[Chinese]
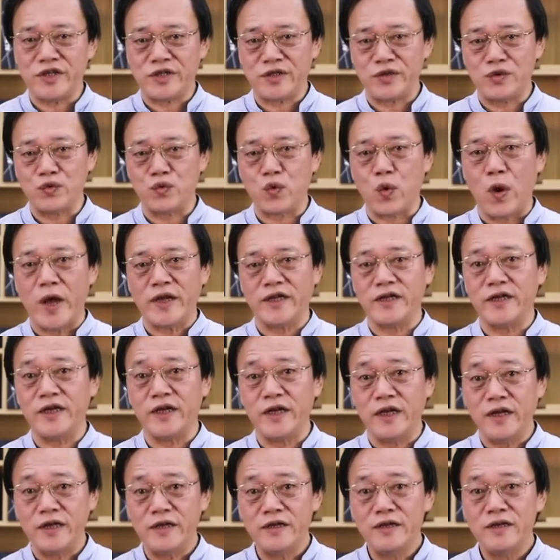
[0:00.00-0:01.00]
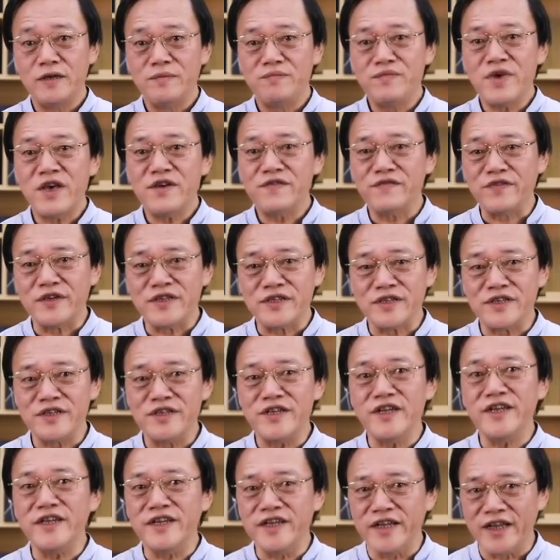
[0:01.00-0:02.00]
是软的，面粉是
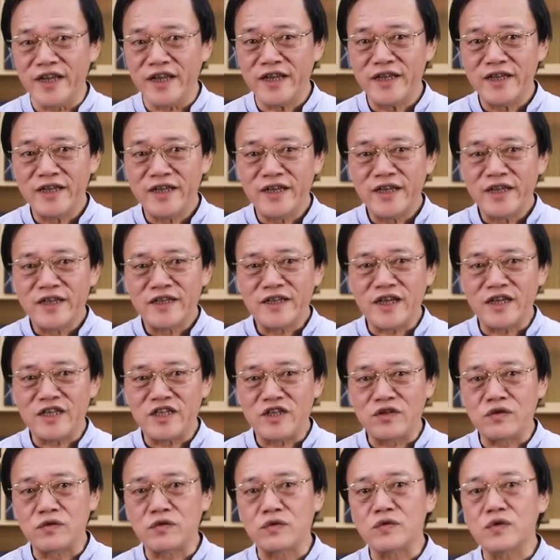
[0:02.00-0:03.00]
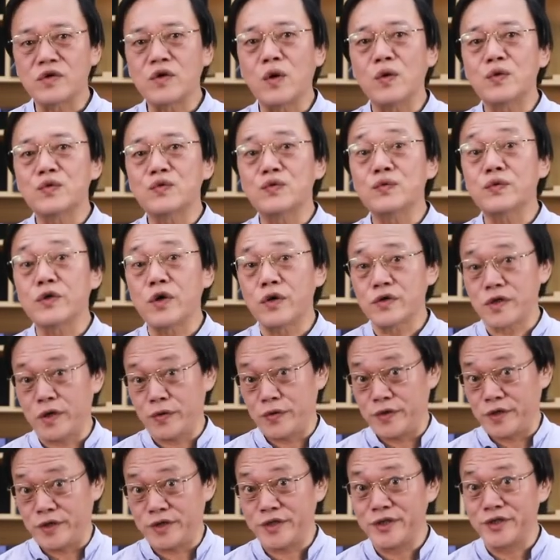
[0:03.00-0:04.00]
硬的，那你就从高处跳下
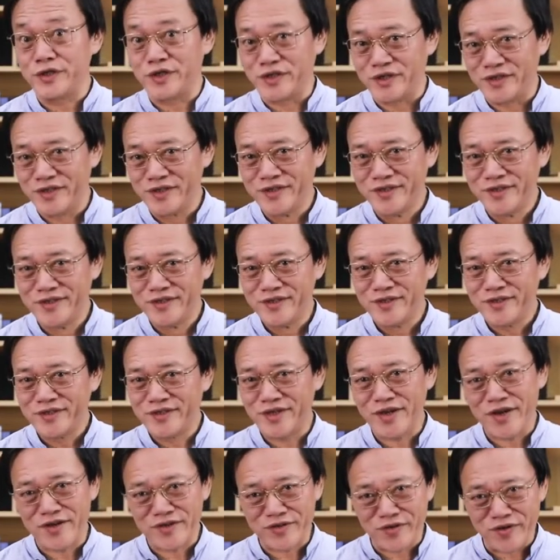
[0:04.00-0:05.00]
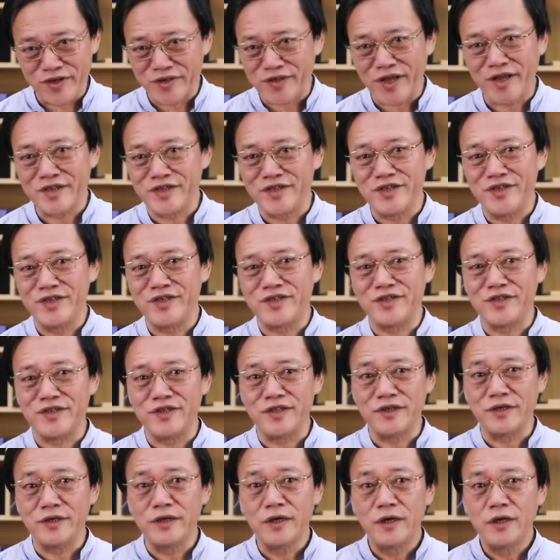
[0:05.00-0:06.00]
去试试，这样就能达成一致
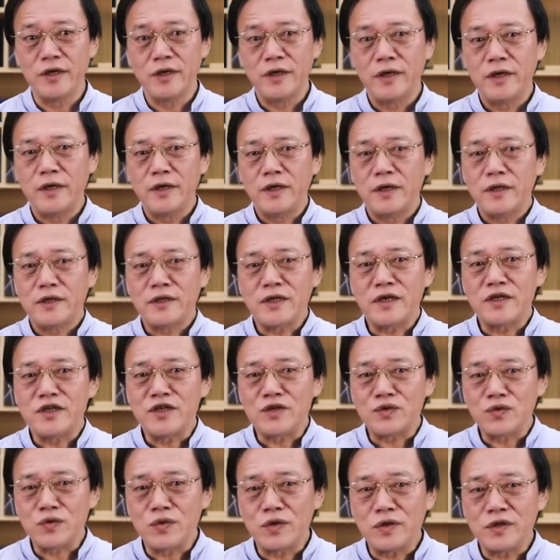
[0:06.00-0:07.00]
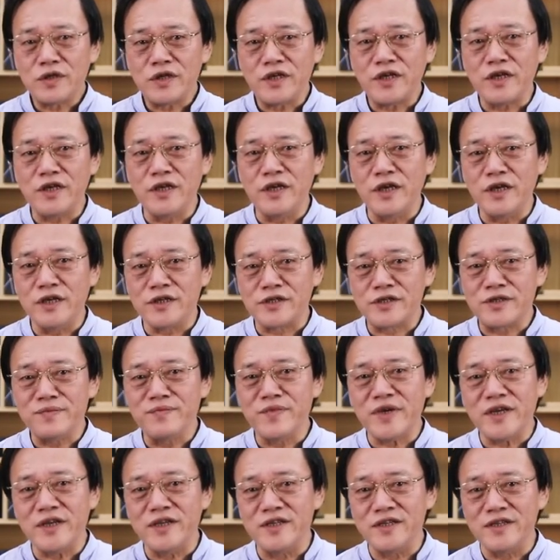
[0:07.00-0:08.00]
性。当你说铁是
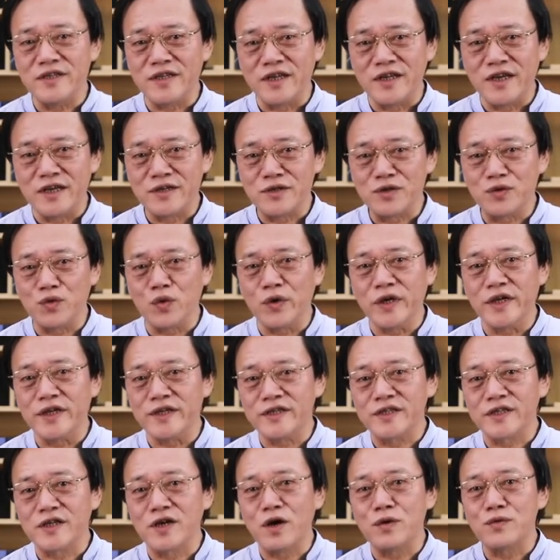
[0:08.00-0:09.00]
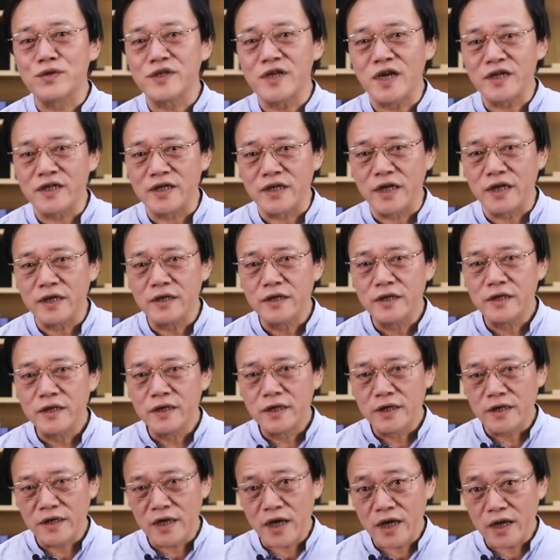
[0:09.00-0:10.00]
美丽的，水是高尚的，
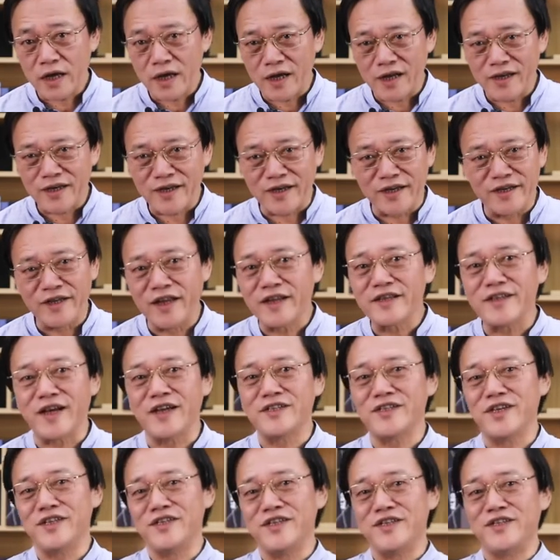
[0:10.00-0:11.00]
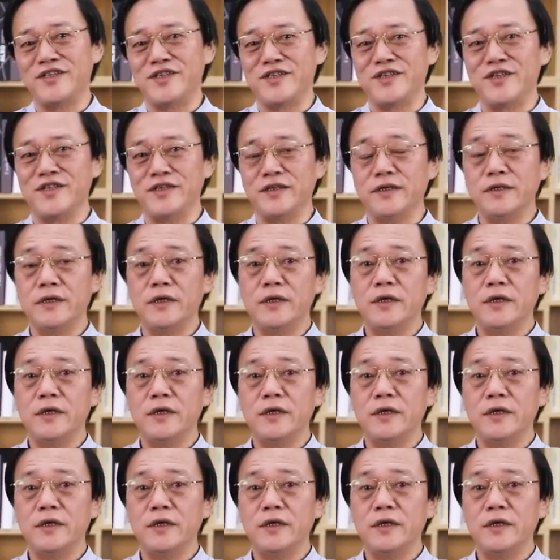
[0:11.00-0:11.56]
那很难达成一致性。